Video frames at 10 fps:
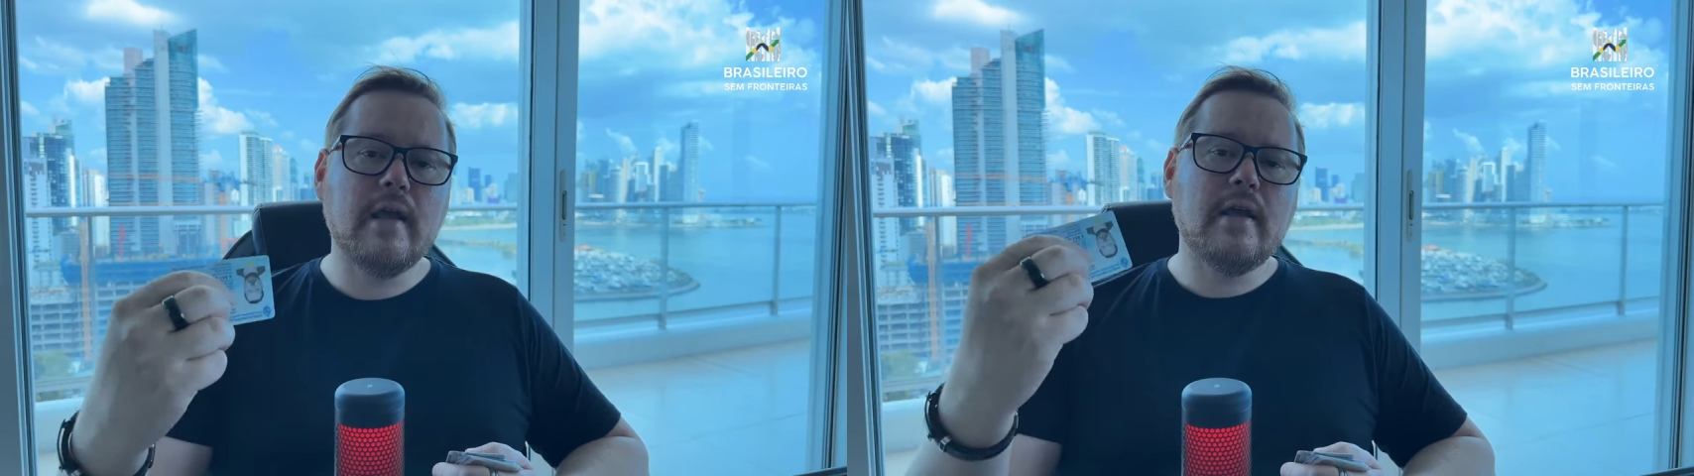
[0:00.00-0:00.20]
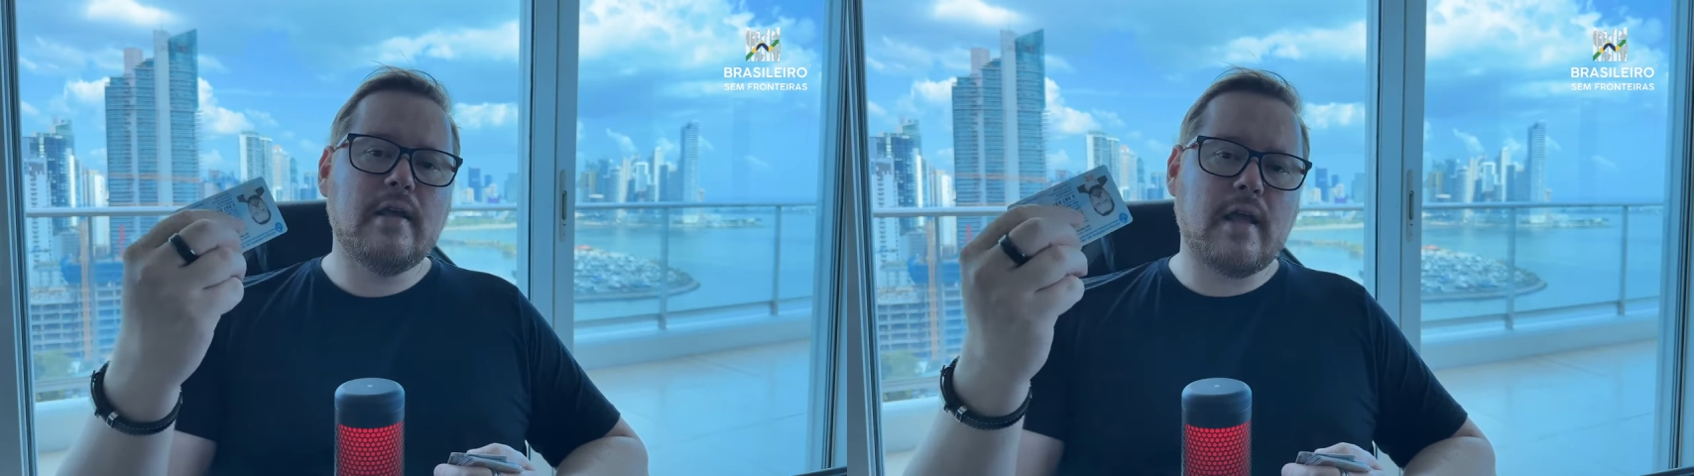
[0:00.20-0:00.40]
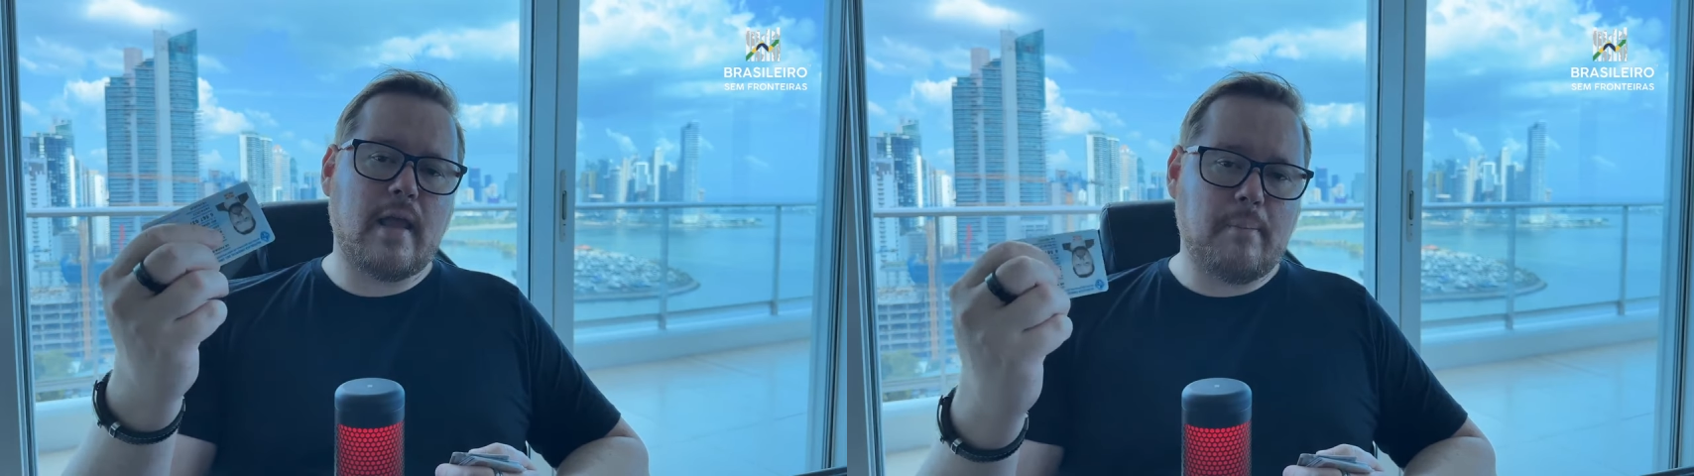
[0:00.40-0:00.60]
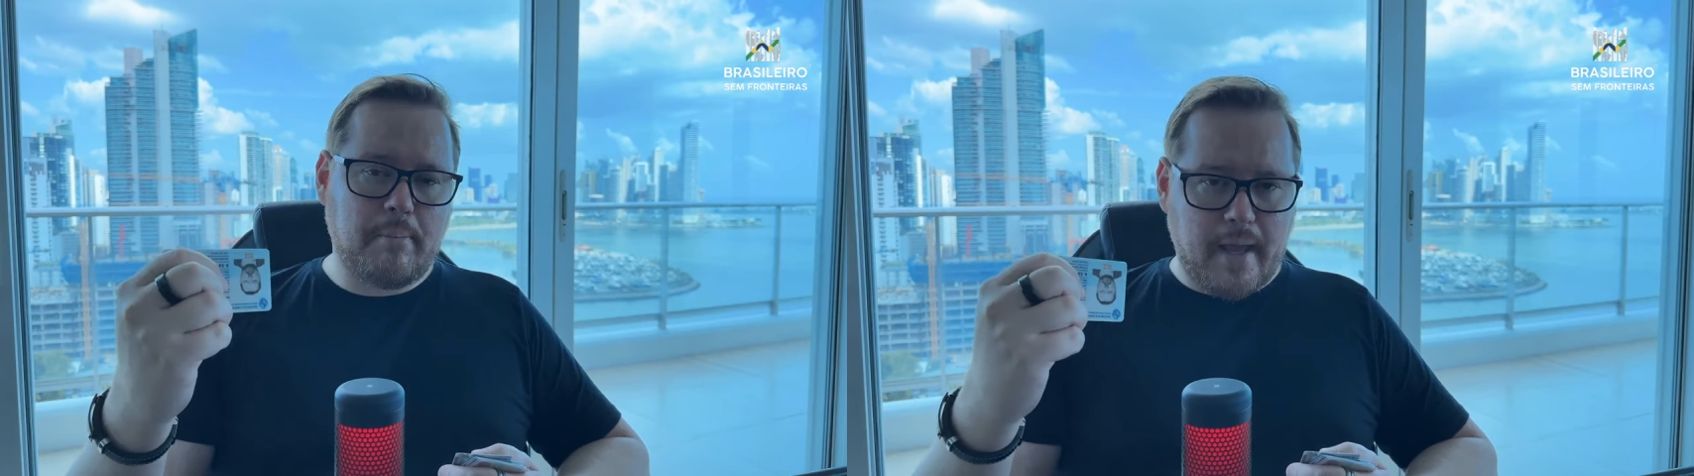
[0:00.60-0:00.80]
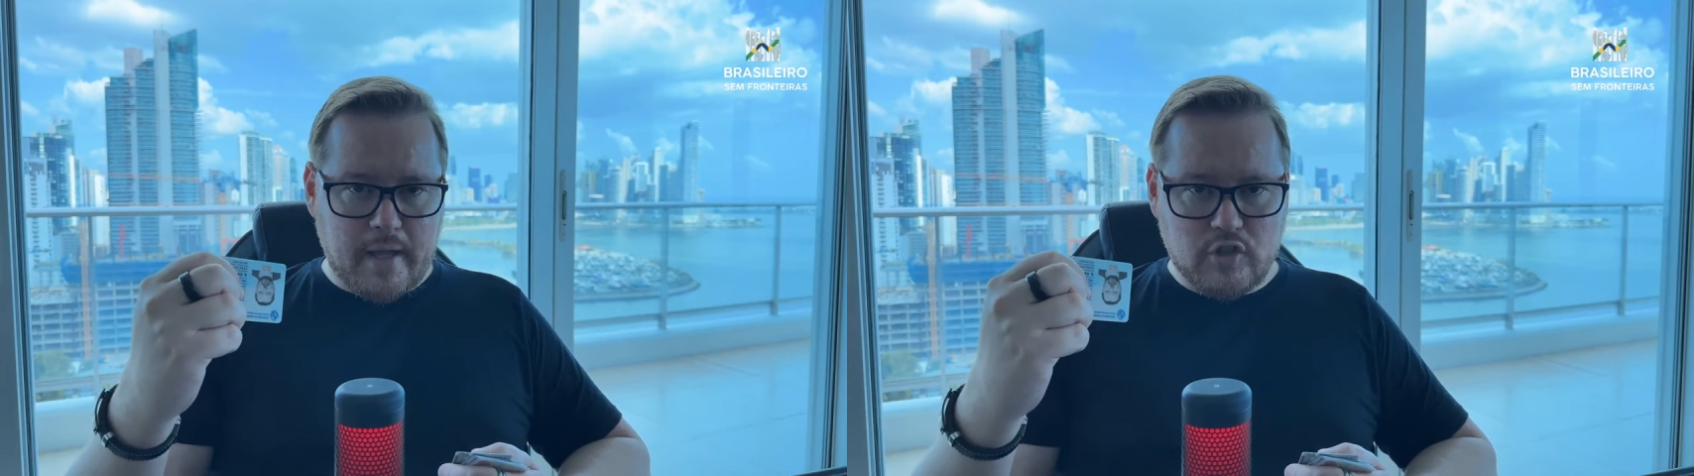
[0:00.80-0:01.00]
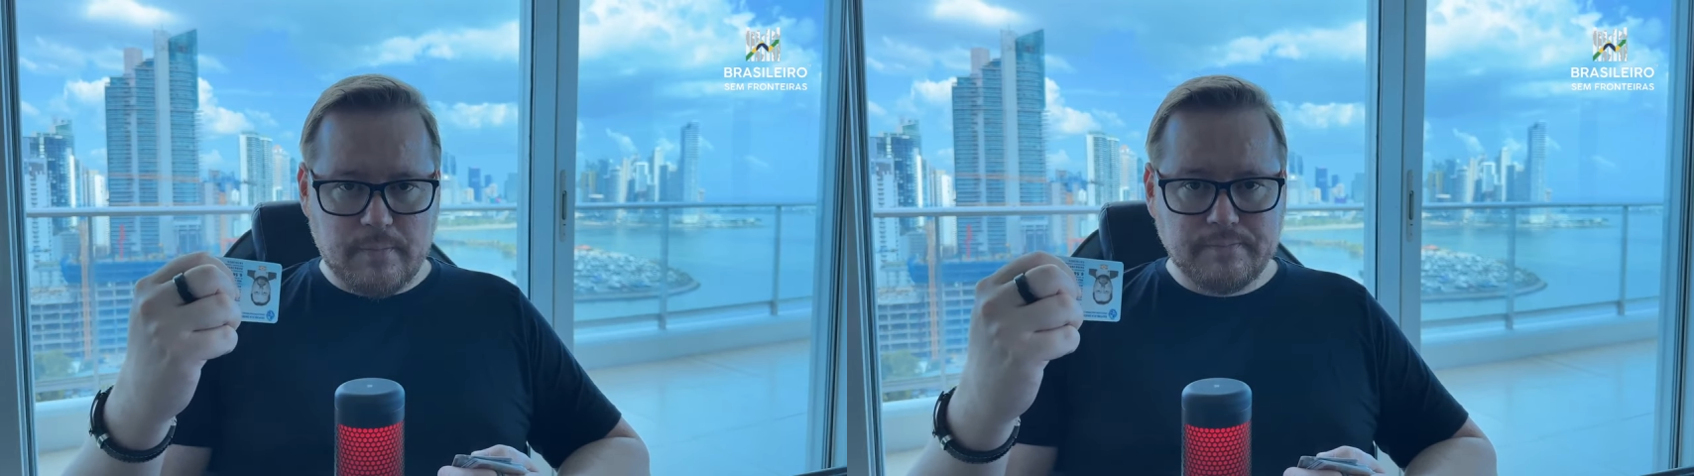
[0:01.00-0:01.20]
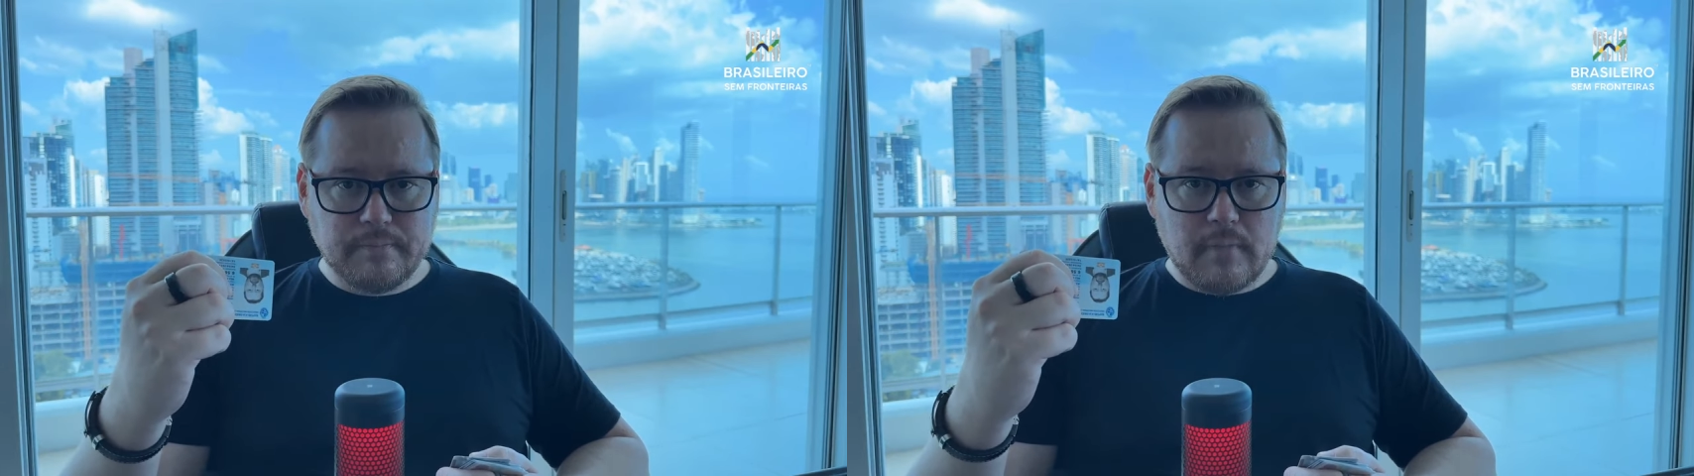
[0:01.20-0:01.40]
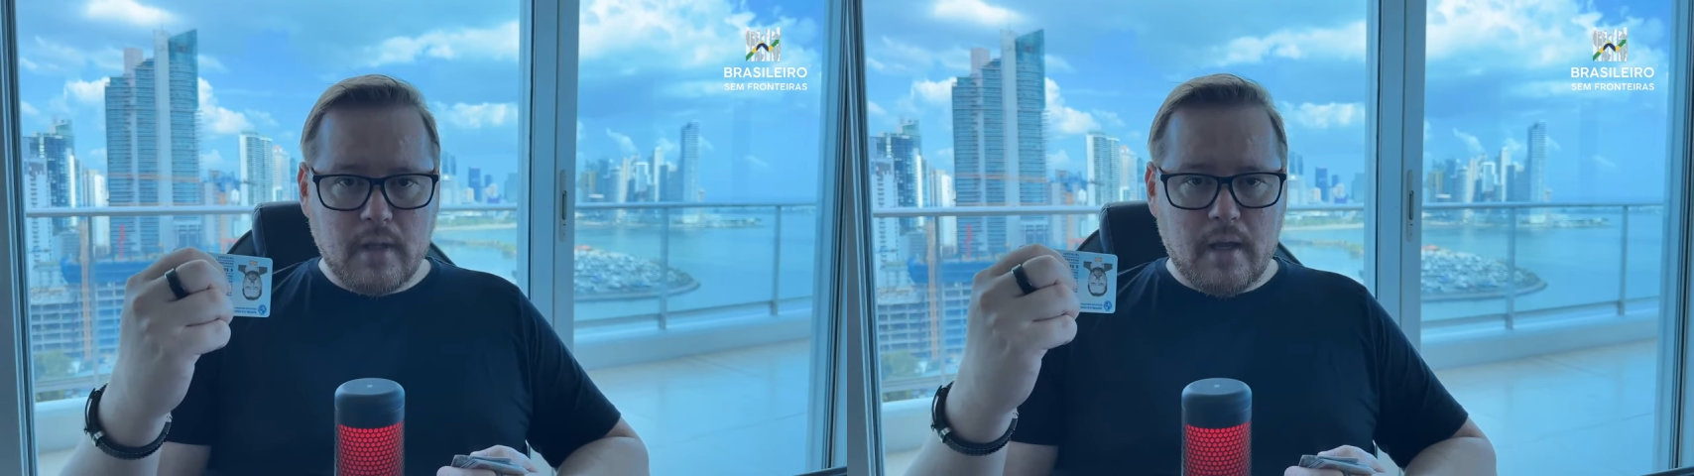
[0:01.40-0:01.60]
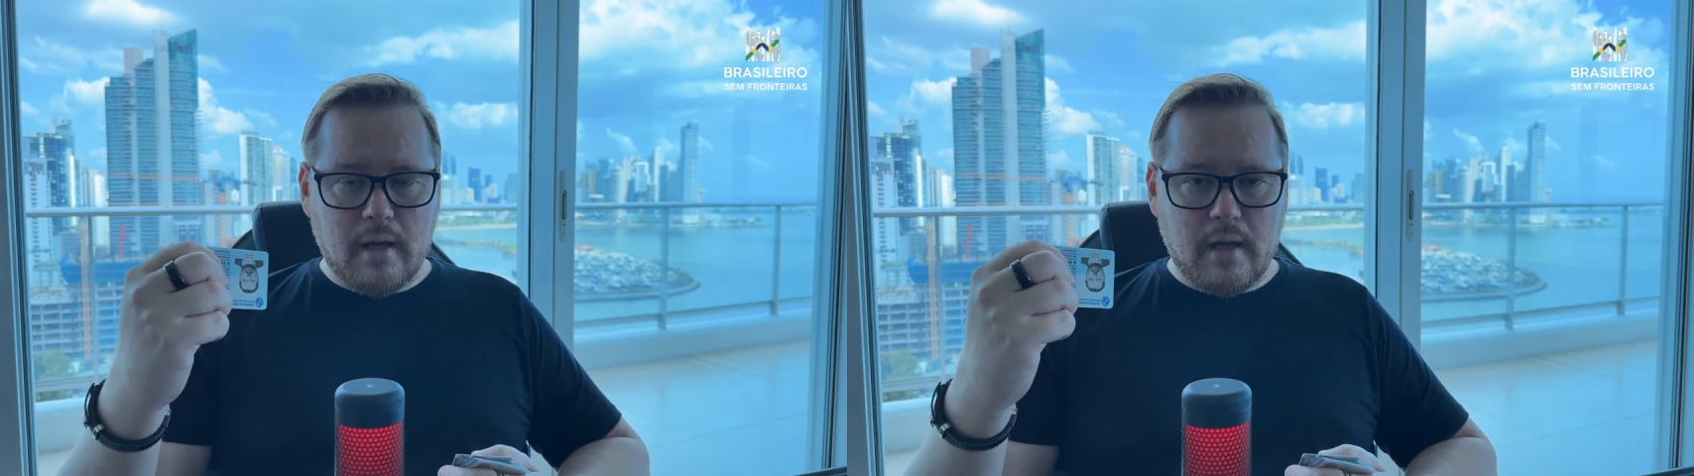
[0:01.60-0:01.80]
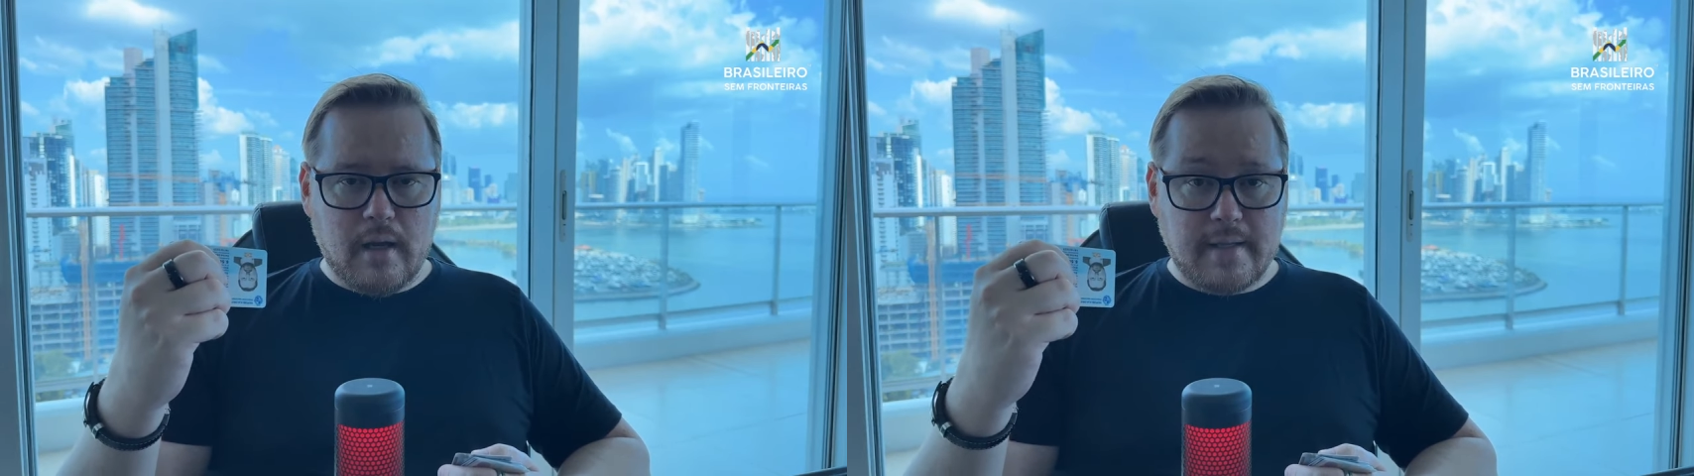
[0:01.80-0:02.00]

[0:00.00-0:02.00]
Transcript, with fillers: e aí pede uh,